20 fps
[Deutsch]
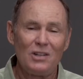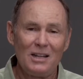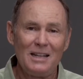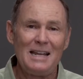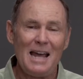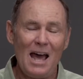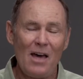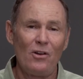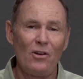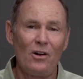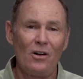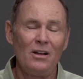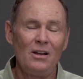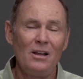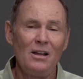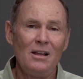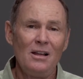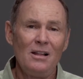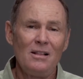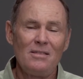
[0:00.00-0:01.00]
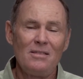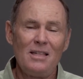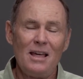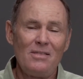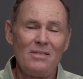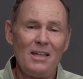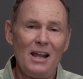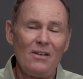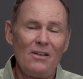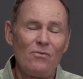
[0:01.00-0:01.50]
wie David es tat,
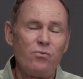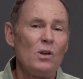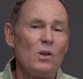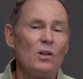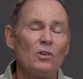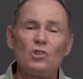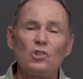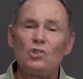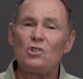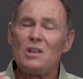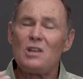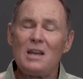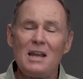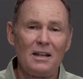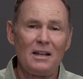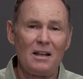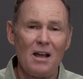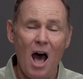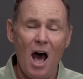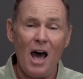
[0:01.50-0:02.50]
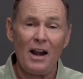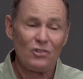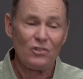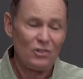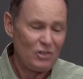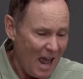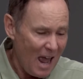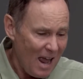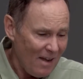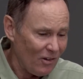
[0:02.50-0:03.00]
wird er auch uns spezielle
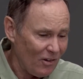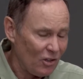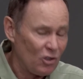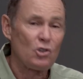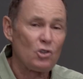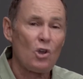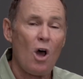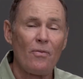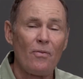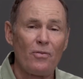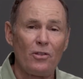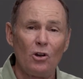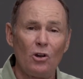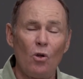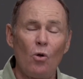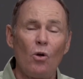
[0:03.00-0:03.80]
Anweisungen geben.